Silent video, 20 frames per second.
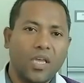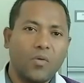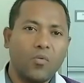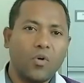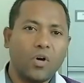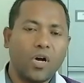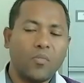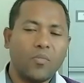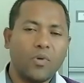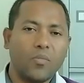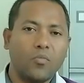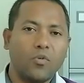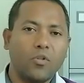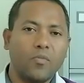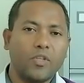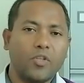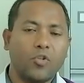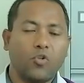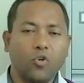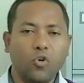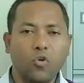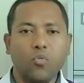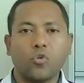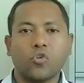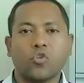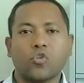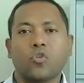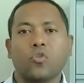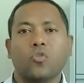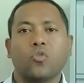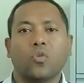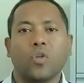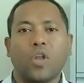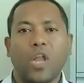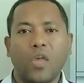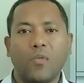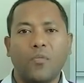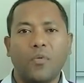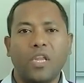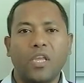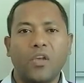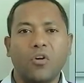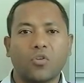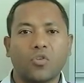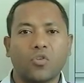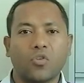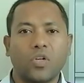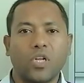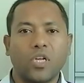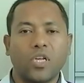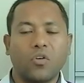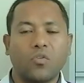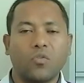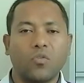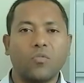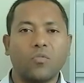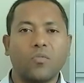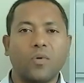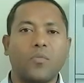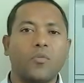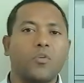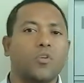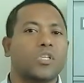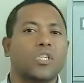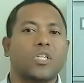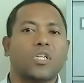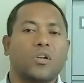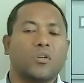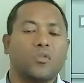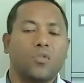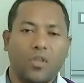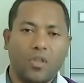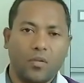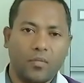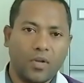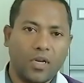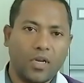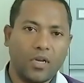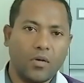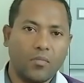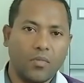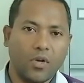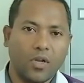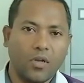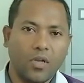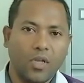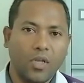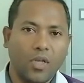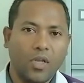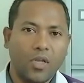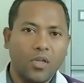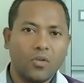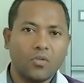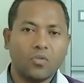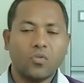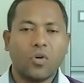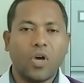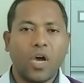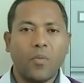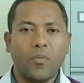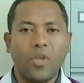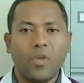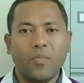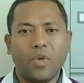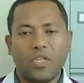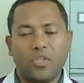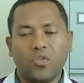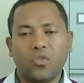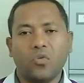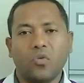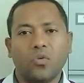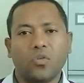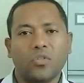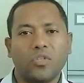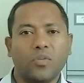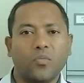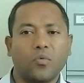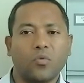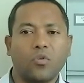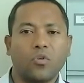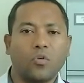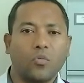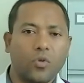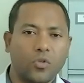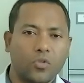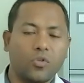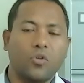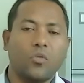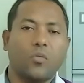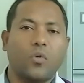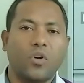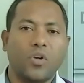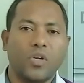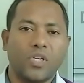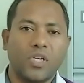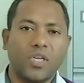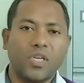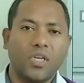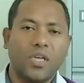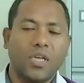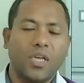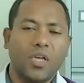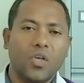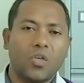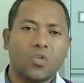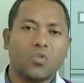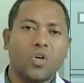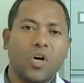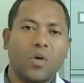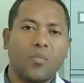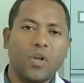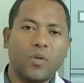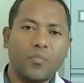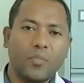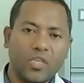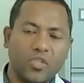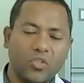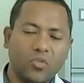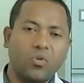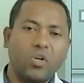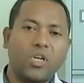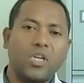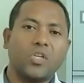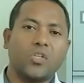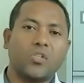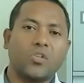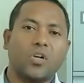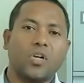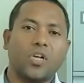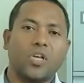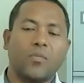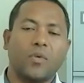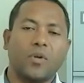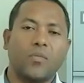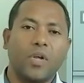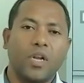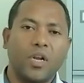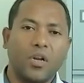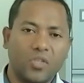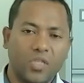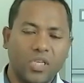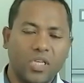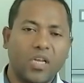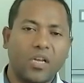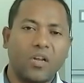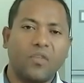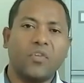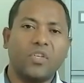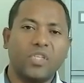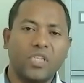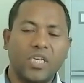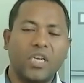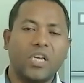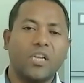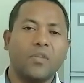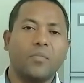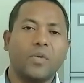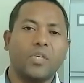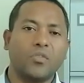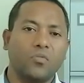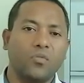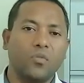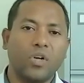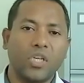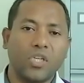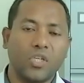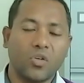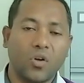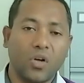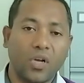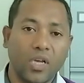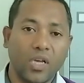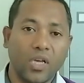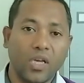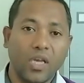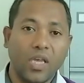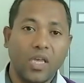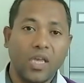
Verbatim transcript: এবং আমরা বলতে ধ্রুব সত্য লাইফের এই অংশটাকে কোনোভাবেই অস্বীকার করতে পারি না আমরা সো আমি ম্যাচিউর হচ্ছি পনেরো বছর বয়সে সো আমার ম্যাচুরিটির সঙ্গে আমার বায়োলজিক্যাল ফিজিক্যাল ম্যাচুরিটির সঙ্গে